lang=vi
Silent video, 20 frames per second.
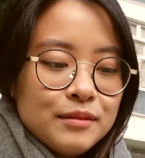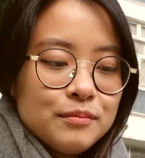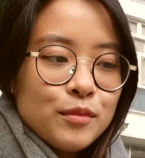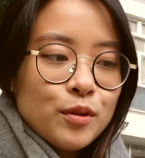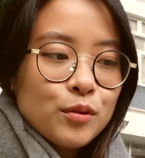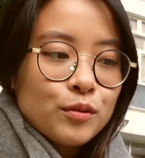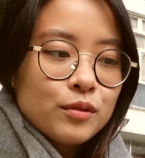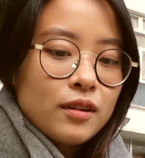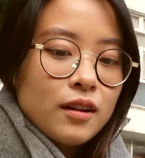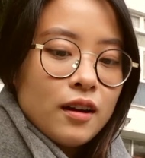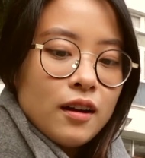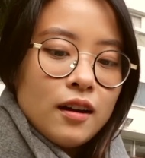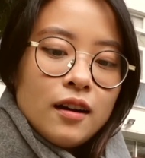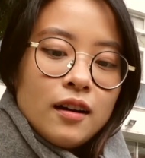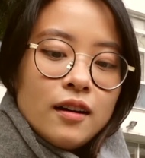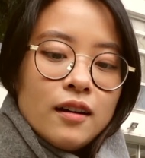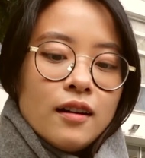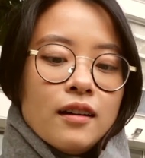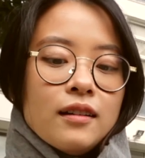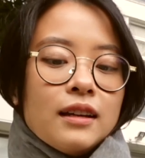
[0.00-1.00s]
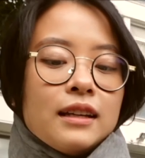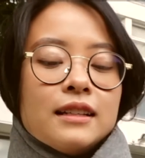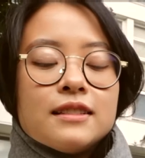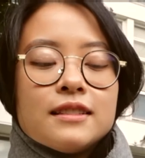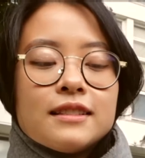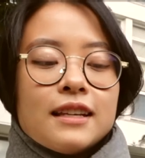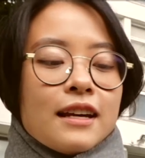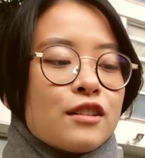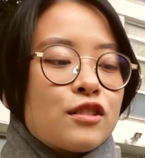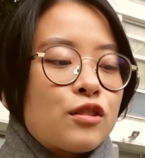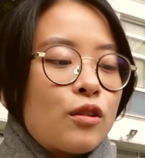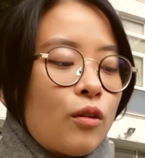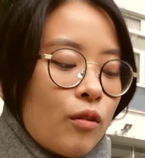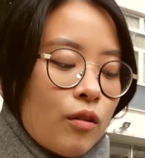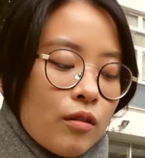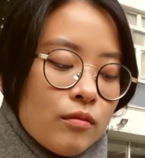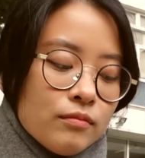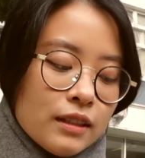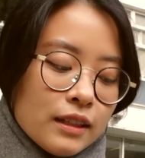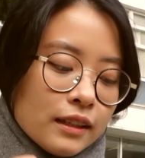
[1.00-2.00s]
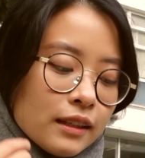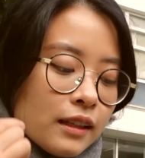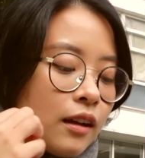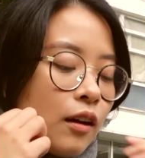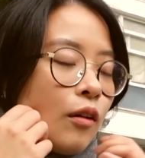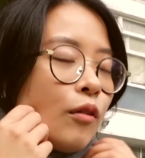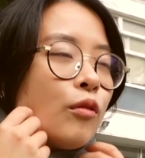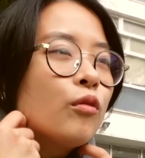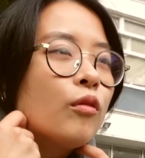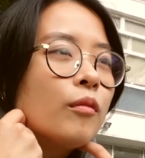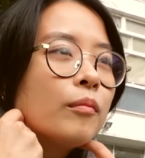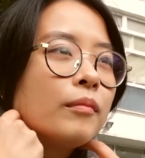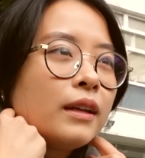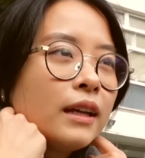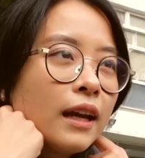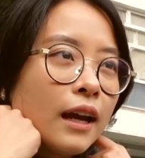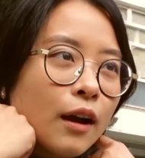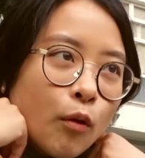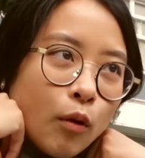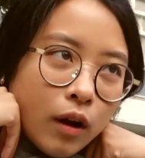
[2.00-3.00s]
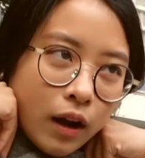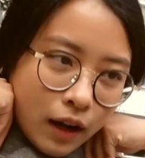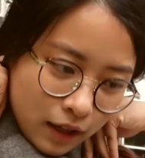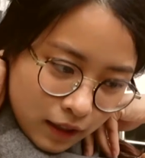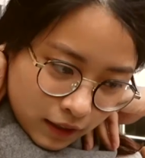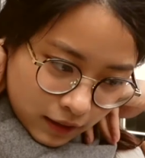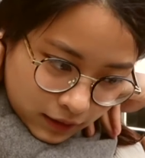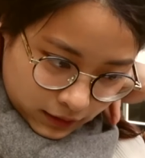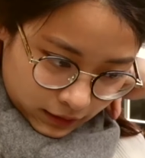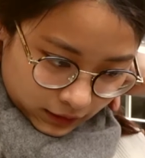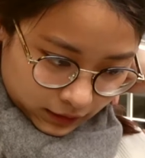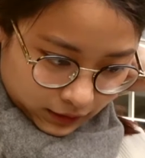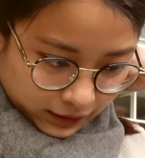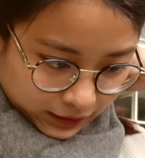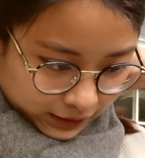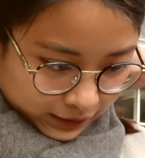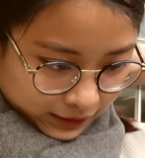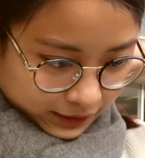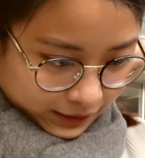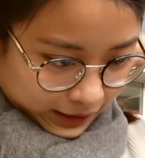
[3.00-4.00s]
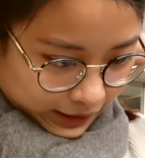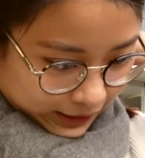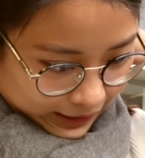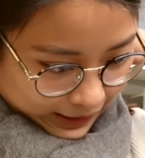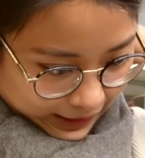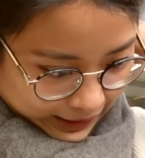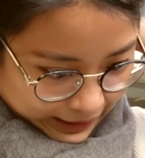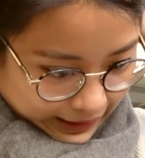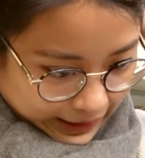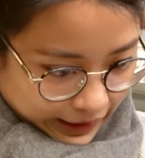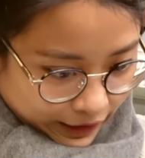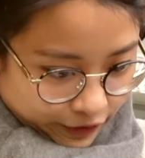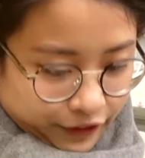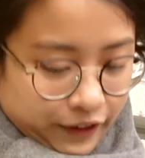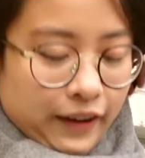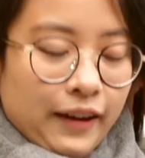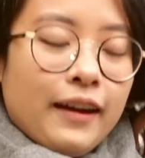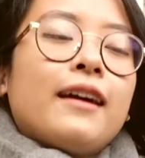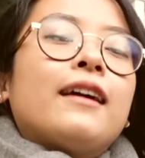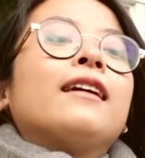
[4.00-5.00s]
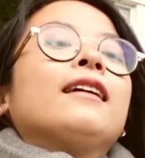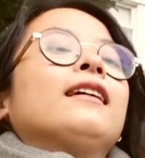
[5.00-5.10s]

một essential không thể thiếu của Mia của Lê. Đấy là cà phê.